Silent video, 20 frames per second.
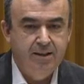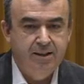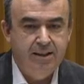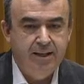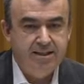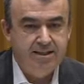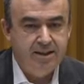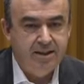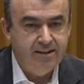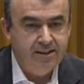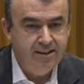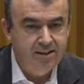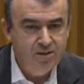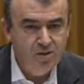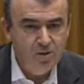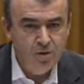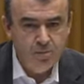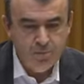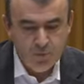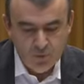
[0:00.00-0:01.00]
y las
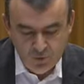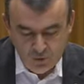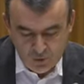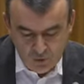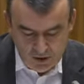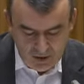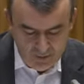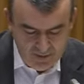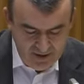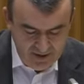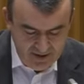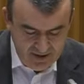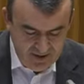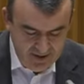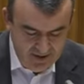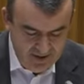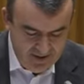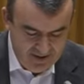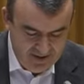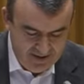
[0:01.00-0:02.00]
atiendo
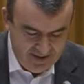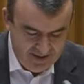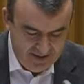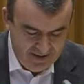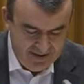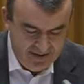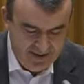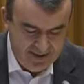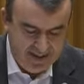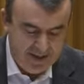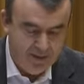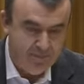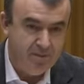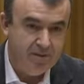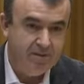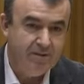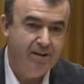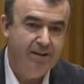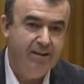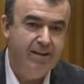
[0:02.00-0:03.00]
puntualmente desde que
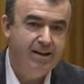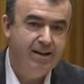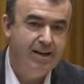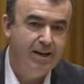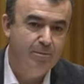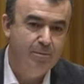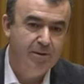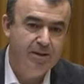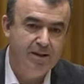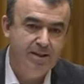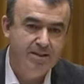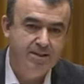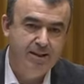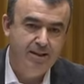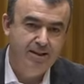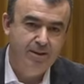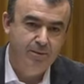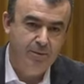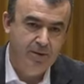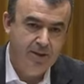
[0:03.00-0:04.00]
empecé a dedicarme a
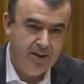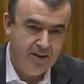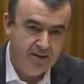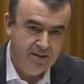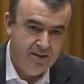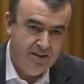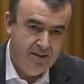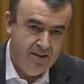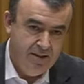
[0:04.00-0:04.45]
esta actividad.